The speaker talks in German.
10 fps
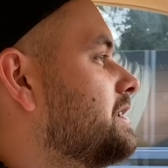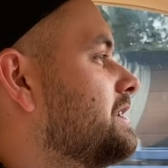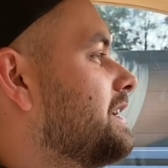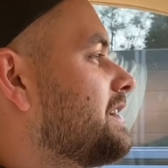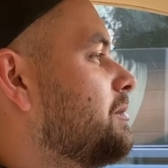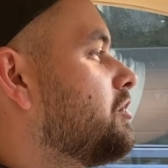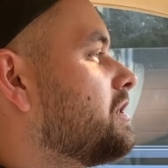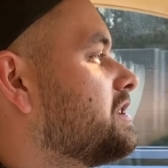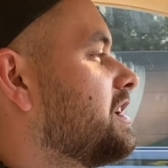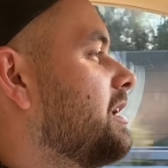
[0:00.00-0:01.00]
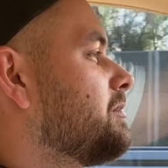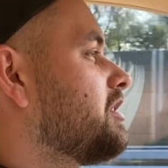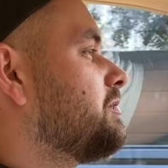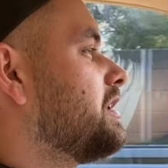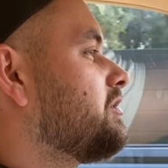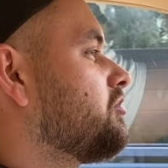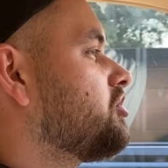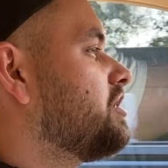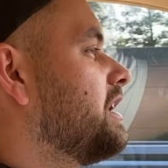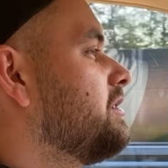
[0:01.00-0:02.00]
die das ermöglicht haben, dass wir das so
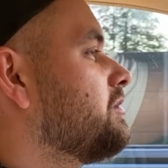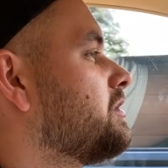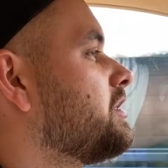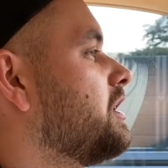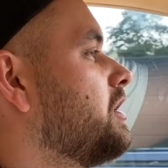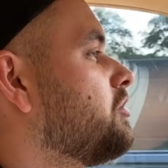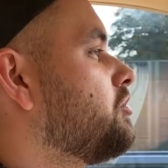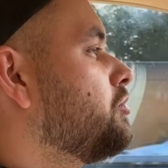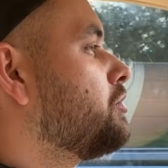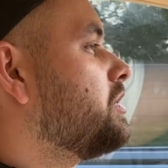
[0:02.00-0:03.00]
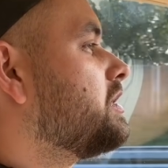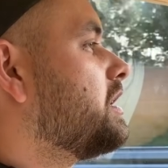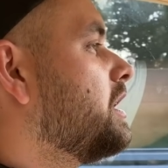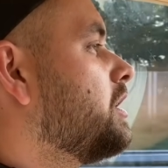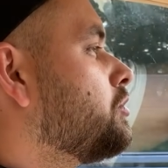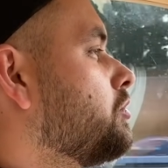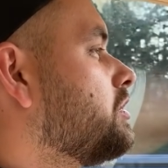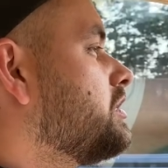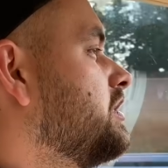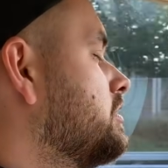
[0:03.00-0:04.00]
schnell und zügig
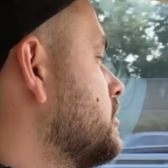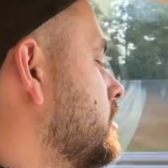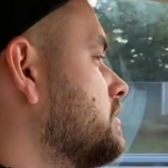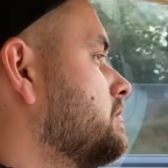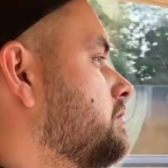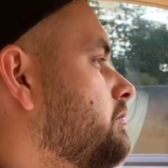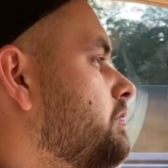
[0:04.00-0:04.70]
durchziehen konnten.